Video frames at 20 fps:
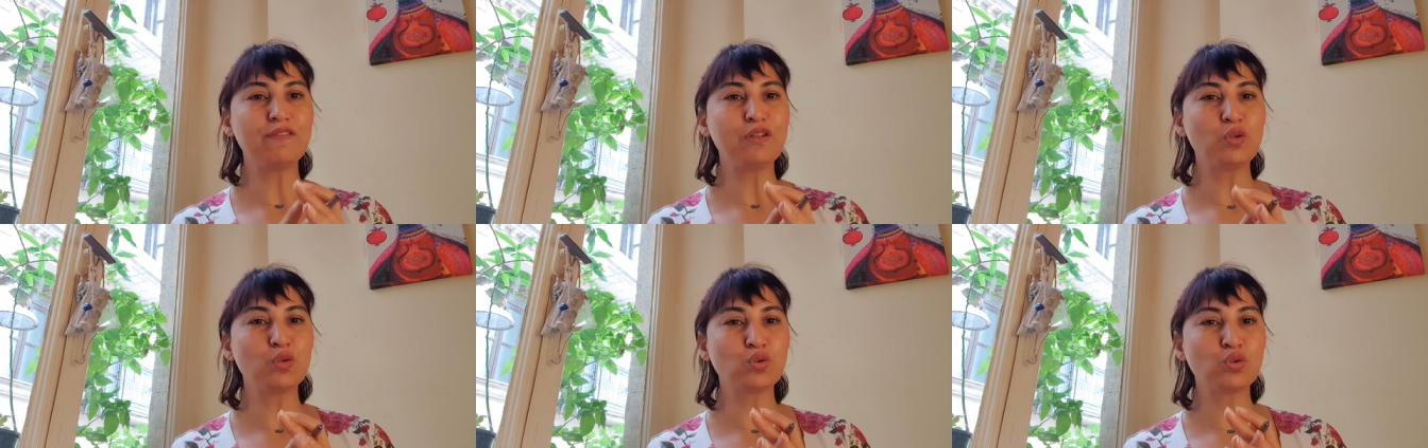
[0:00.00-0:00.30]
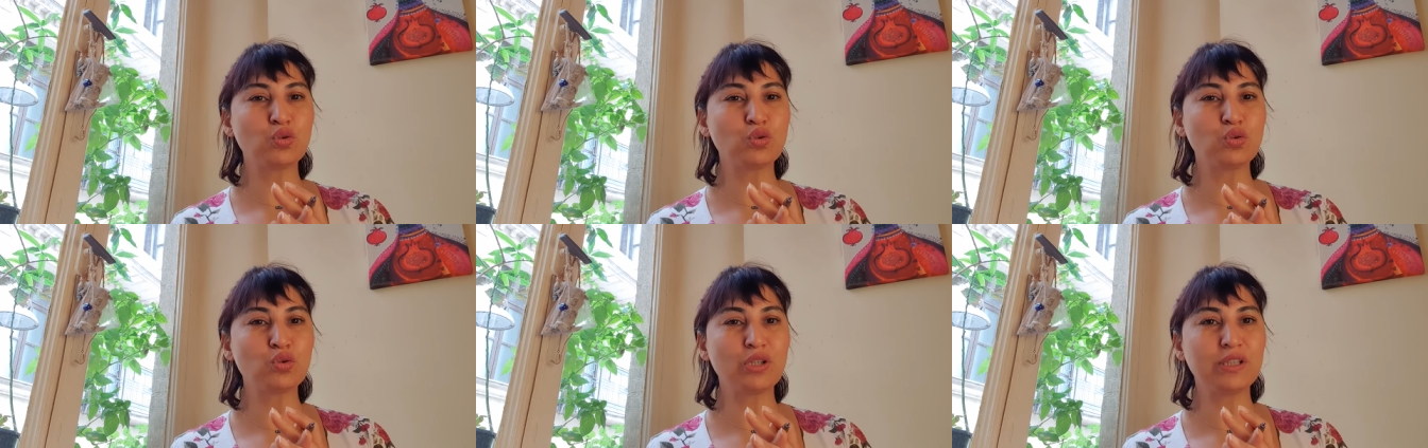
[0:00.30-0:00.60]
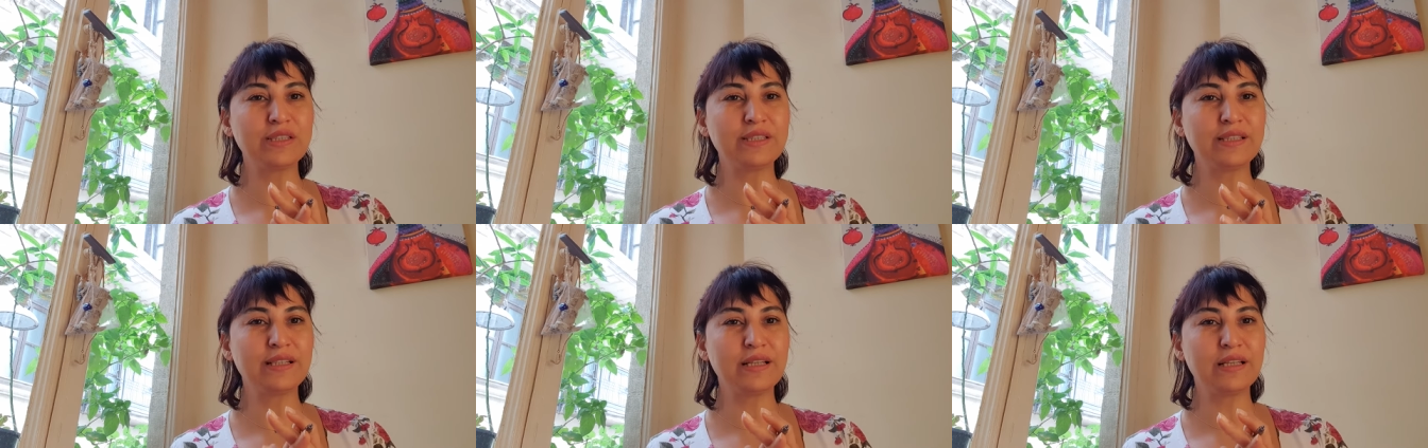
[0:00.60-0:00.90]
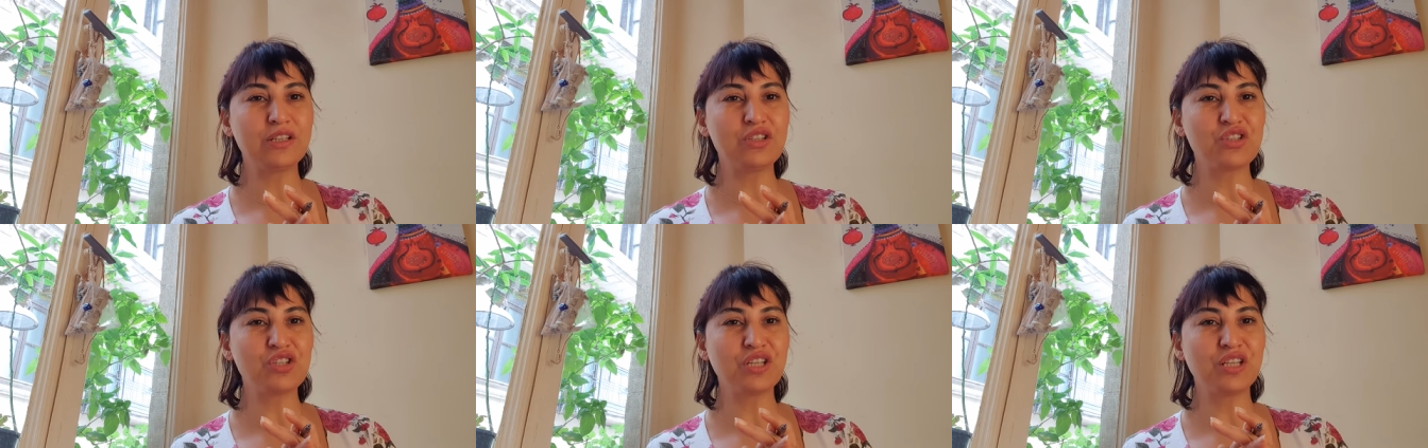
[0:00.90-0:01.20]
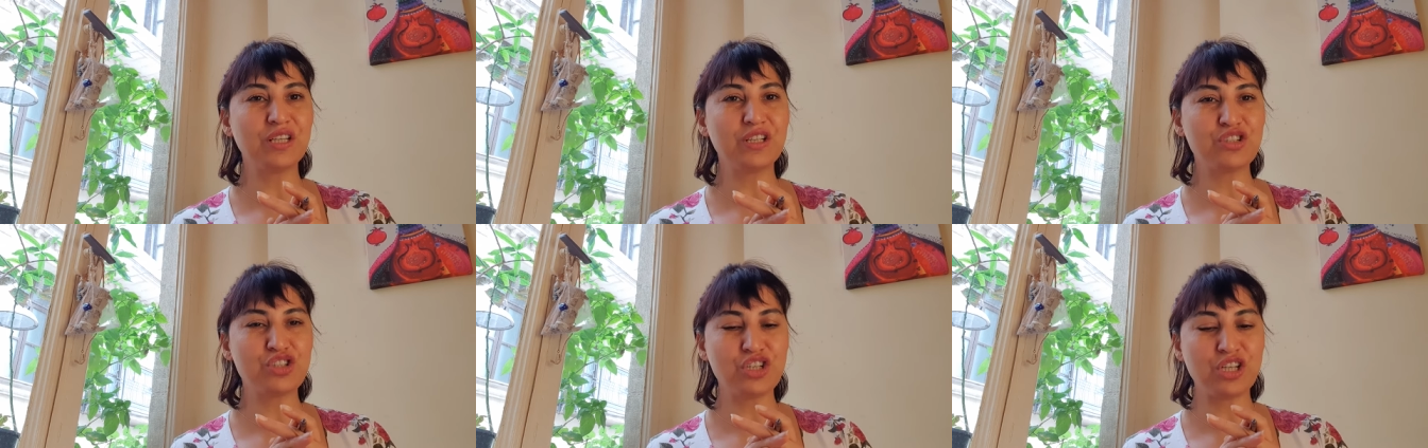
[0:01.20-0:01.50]
ve uzun süredir ilişki
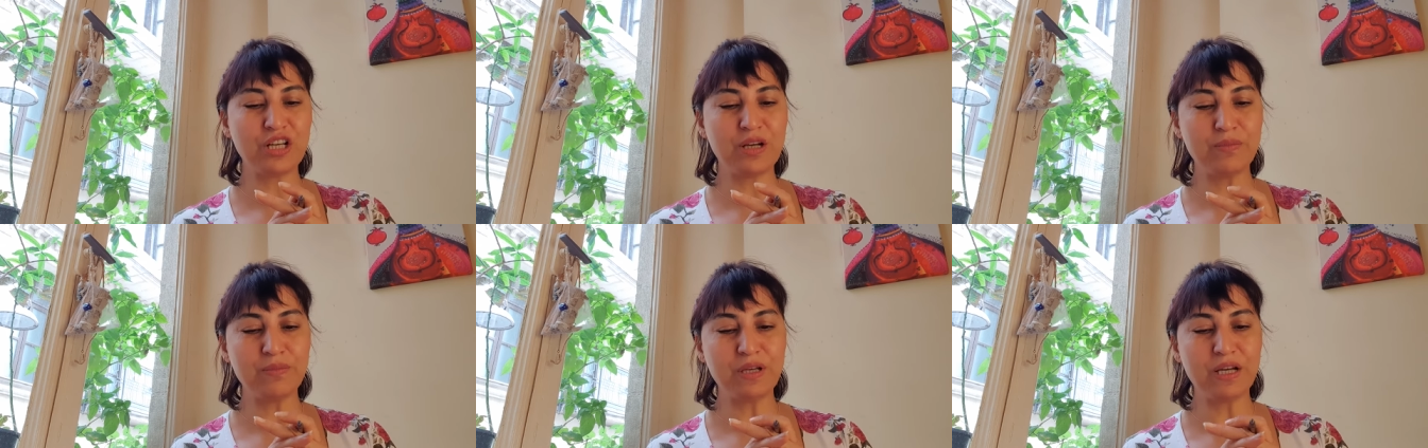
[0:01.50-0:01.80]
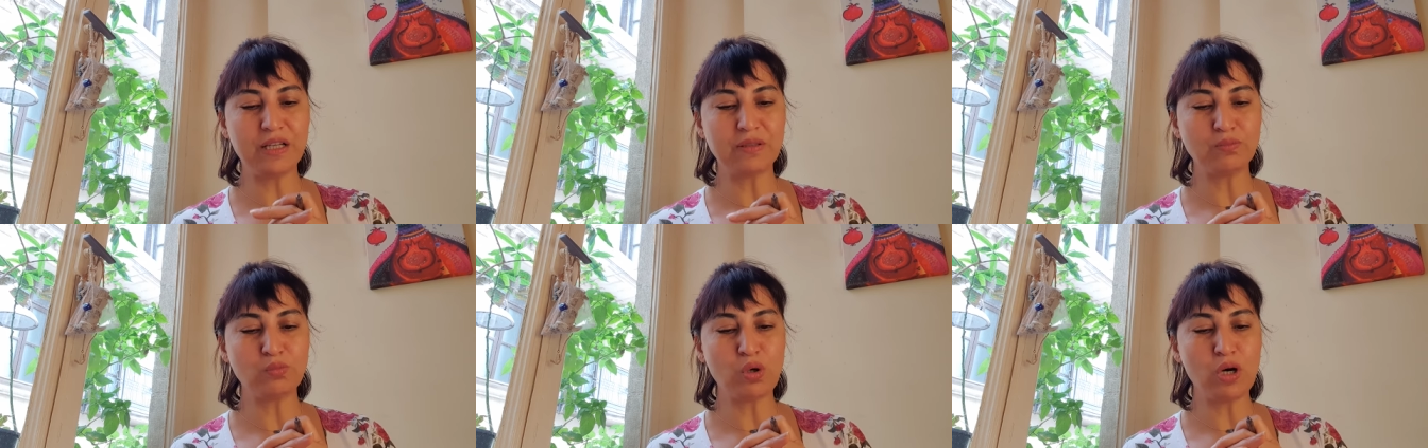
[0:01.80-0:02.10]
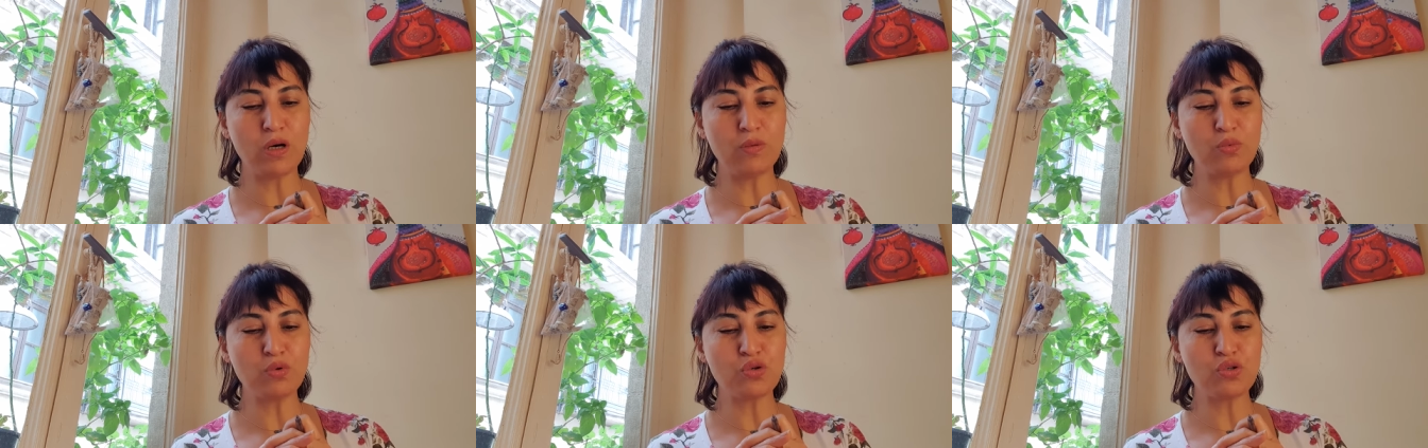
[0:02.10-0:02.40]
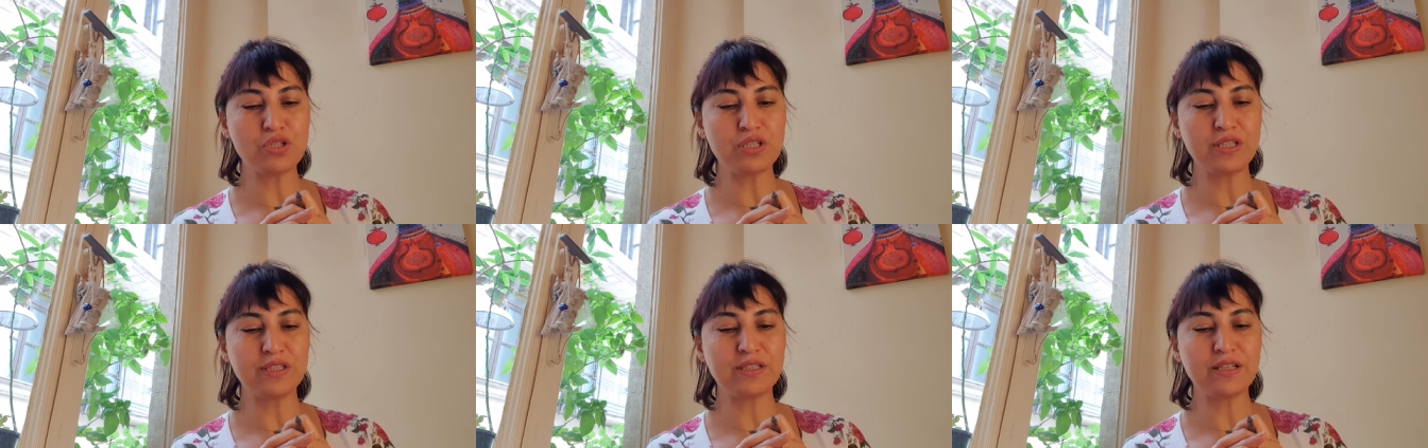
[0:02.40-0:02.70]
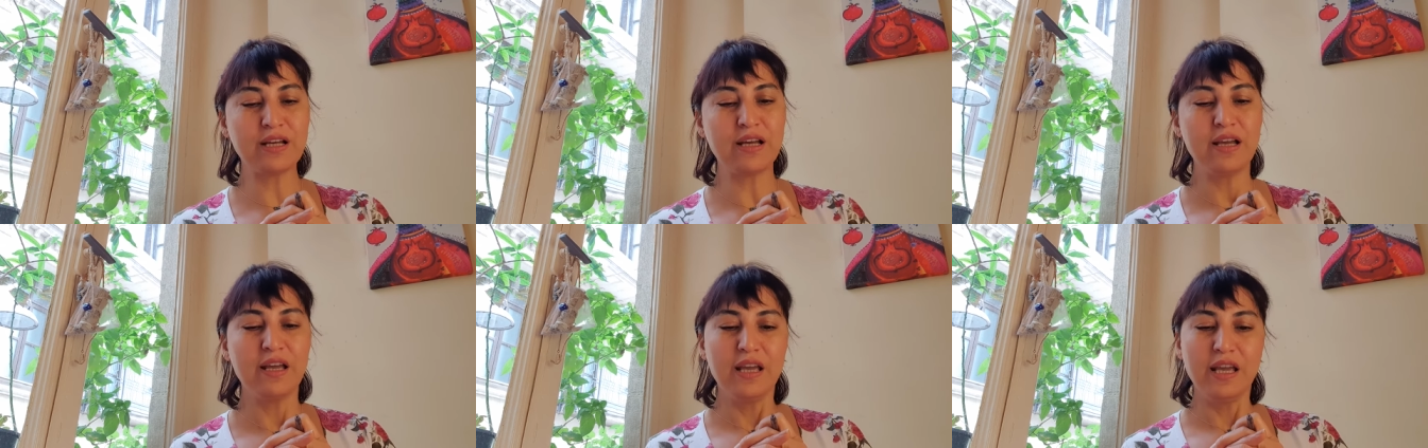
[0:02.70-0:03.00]
yaşayamayan boğa
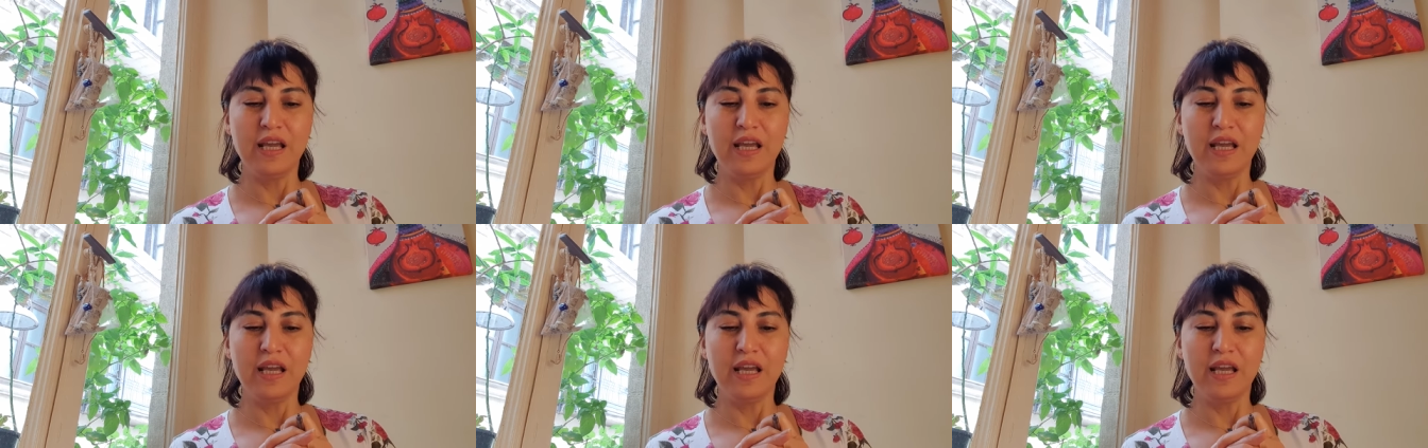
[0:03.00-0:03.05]
burçlarına